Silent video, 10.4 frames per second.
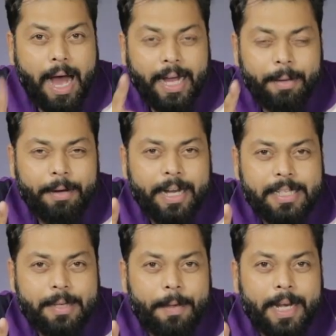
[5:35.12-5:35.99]
आगे
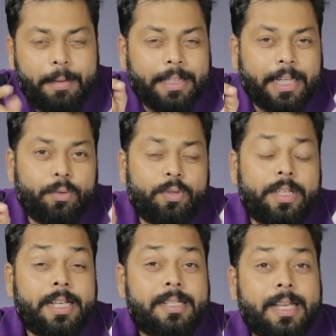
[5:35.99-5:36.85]
बढ़ने से पहले बता दूं
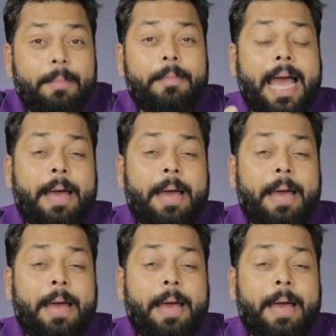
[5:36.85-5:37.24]
ये सब